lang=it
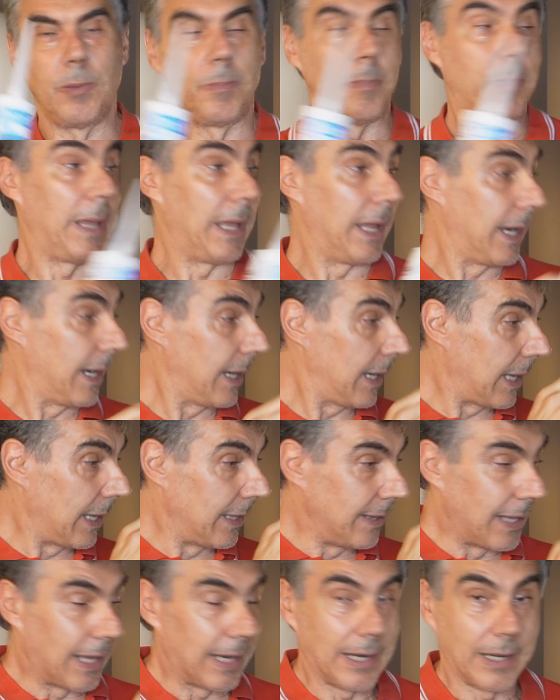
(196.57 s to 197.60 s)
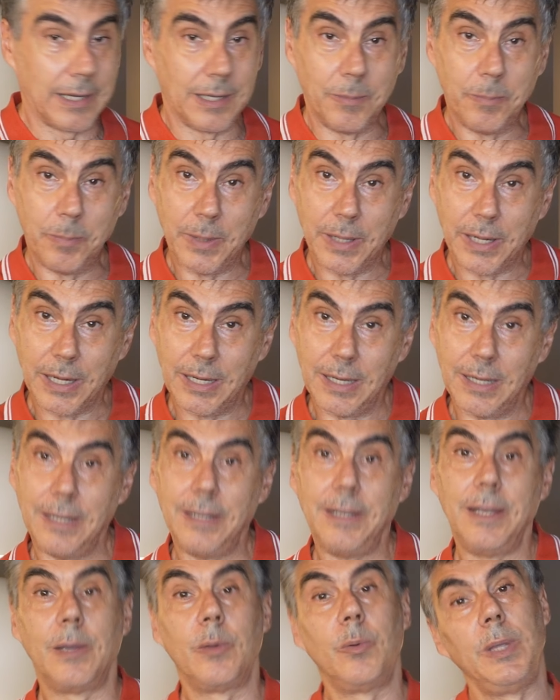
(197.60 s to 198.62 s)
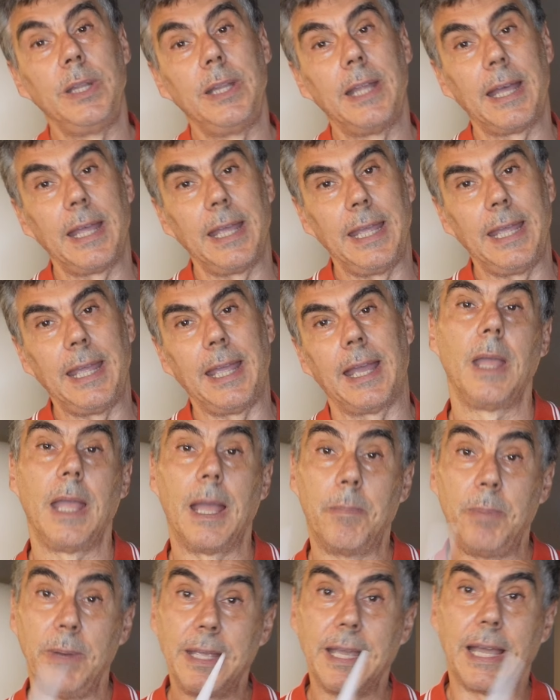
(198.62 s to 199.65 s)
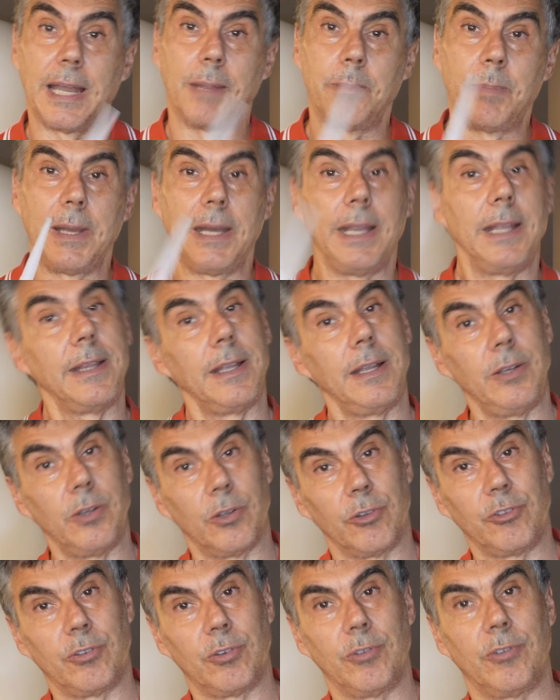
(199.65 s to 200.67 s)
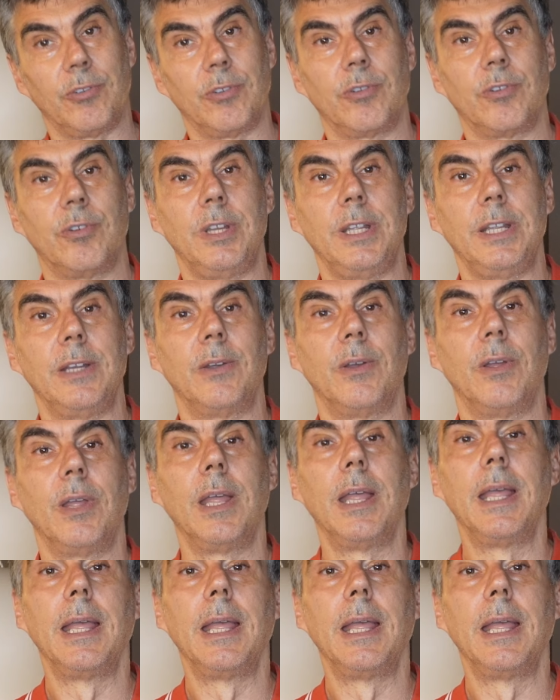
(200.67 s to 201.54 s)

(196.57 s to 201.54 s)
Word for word: per andare a riempire le linee guida e applicare a parete il nostro zoccolino.